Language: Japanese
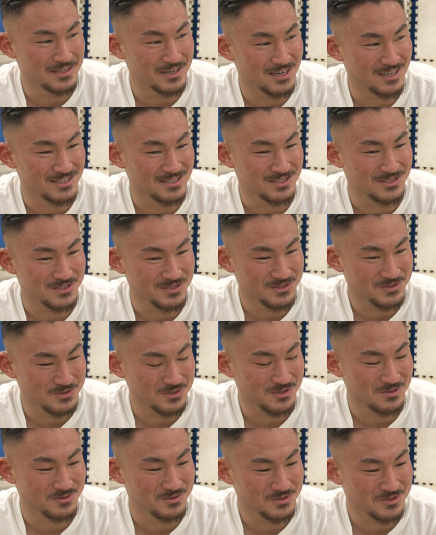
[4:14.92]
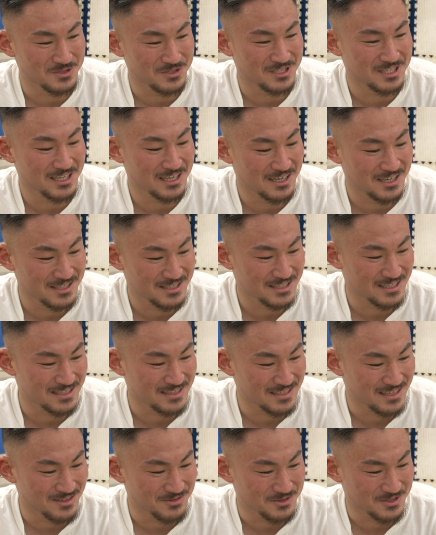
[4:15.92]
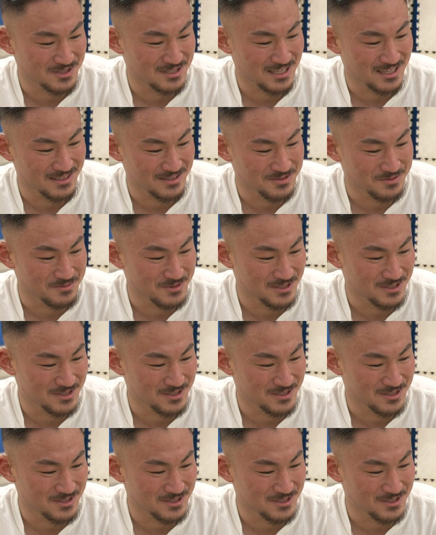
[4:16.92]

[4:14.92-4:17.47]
や、すごい本当気合い入ってるなおっさんと